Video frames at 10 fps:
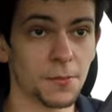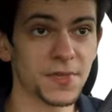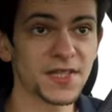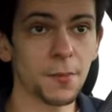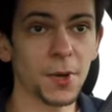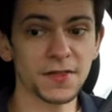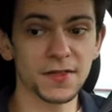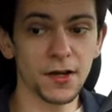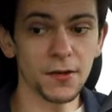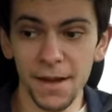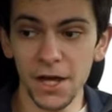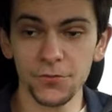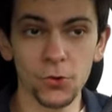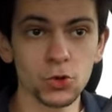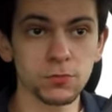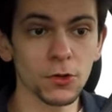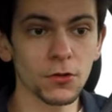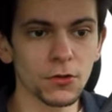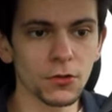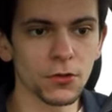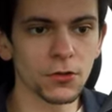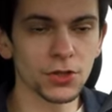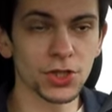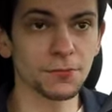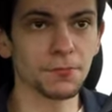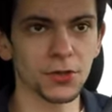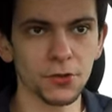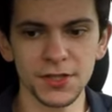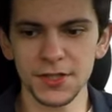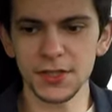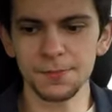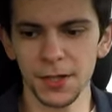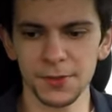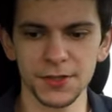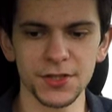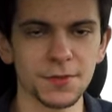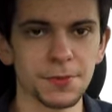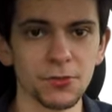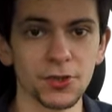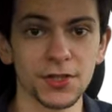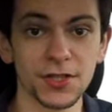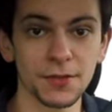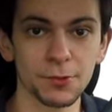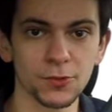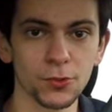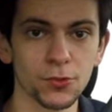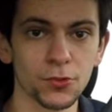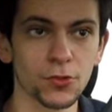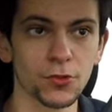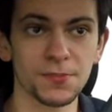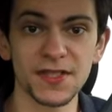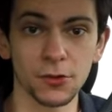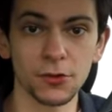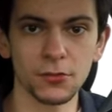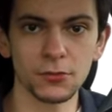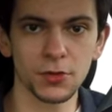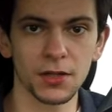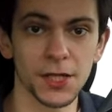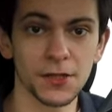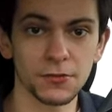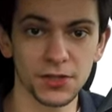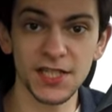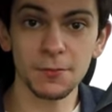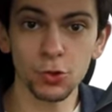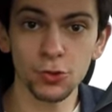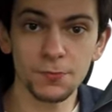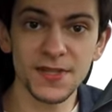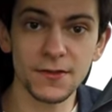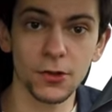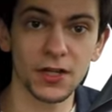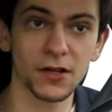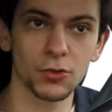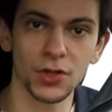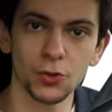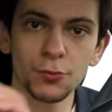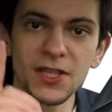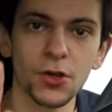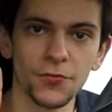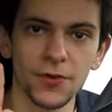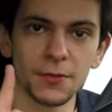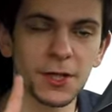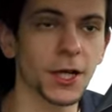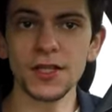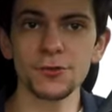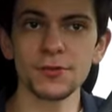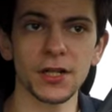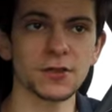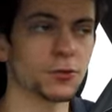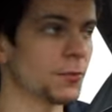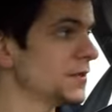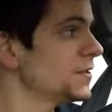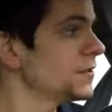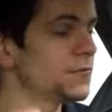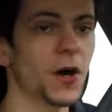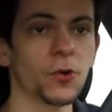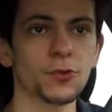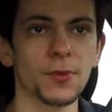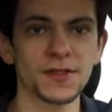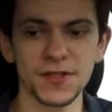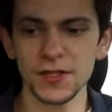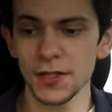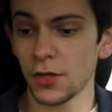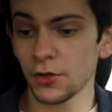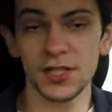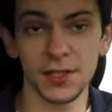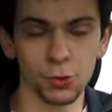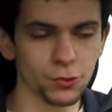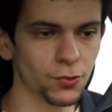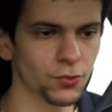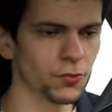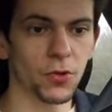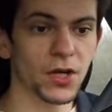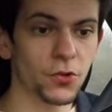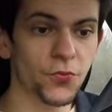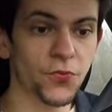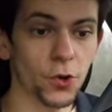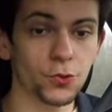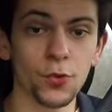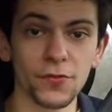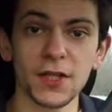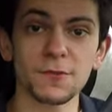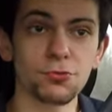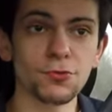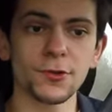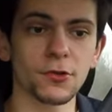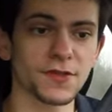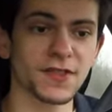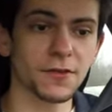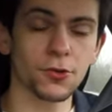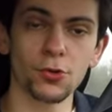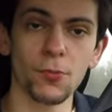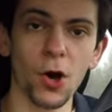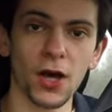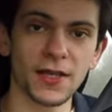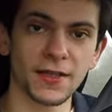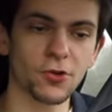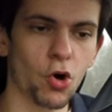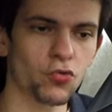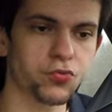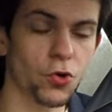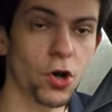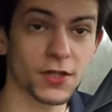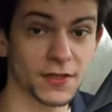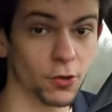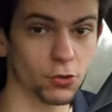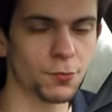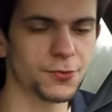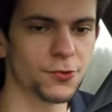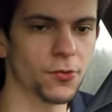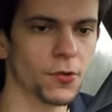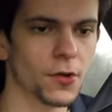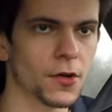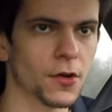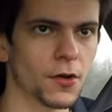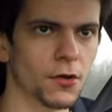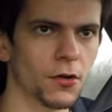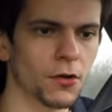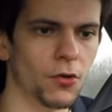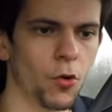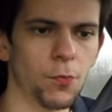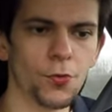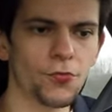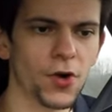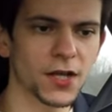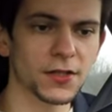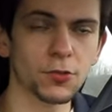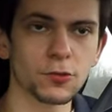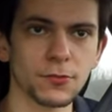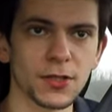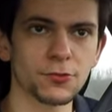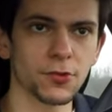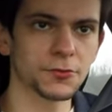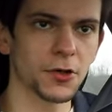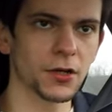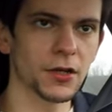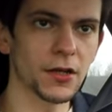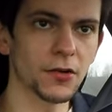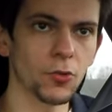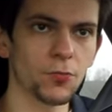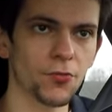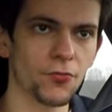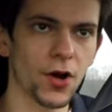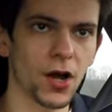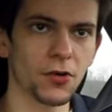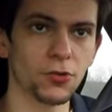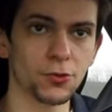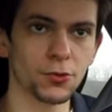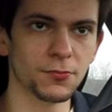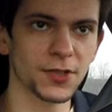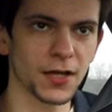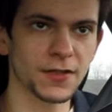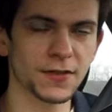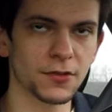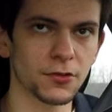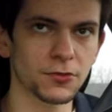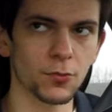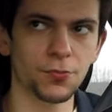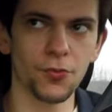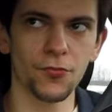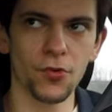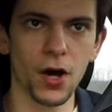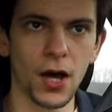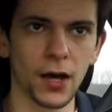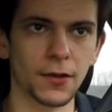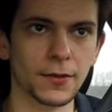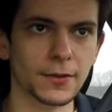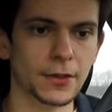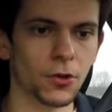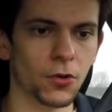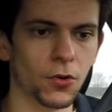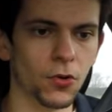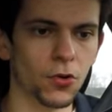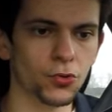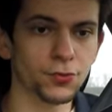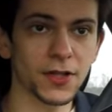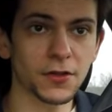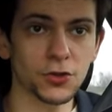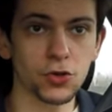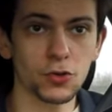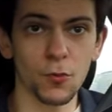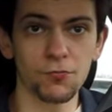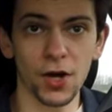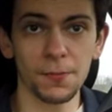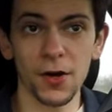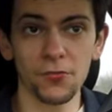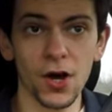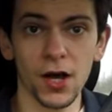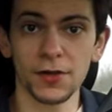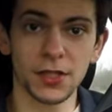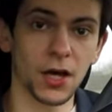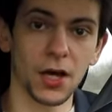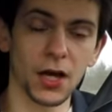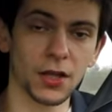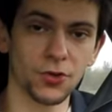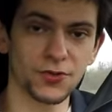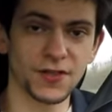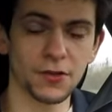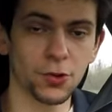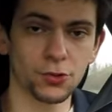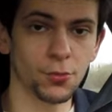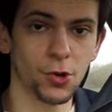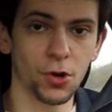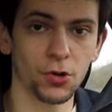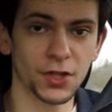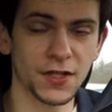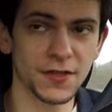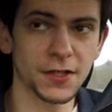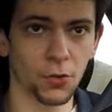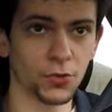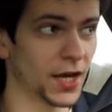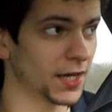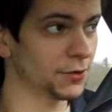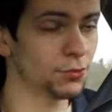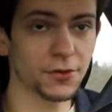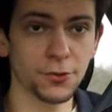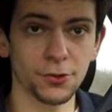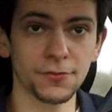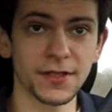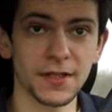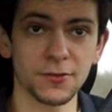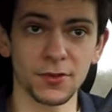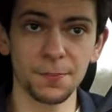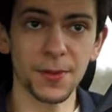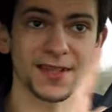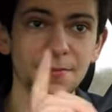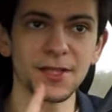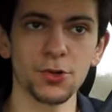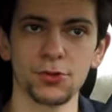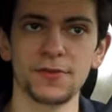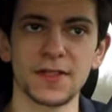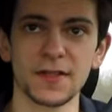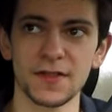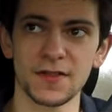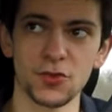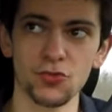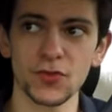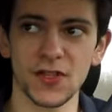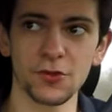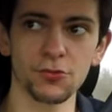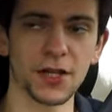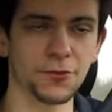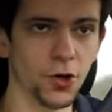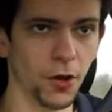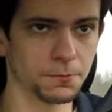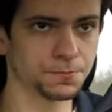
Mis à part ça, ben, franchement, euh, j'ai une bagnole qui est hyper bien équipée. On a une climato euh, Bison sur la mienne. Une climato Bison, hein. on est en 2009 hein, les mecs. Essuie-glace automatique, phare automatique, climato donc. On a le Ford Converse Plus, l'ordinateur de bord avec un écran couleur qui était en option. Euh, on peut voir les consommations en temps réel, on peut voir l'autonomie restante, on peut voir tout un tas de choses qu'on pourrait pas voir avec un, un ordinateur de bord classique. On a un régulateur de vitesse, on n'a pas de limiteur de vitesse, c'est juste régulateur.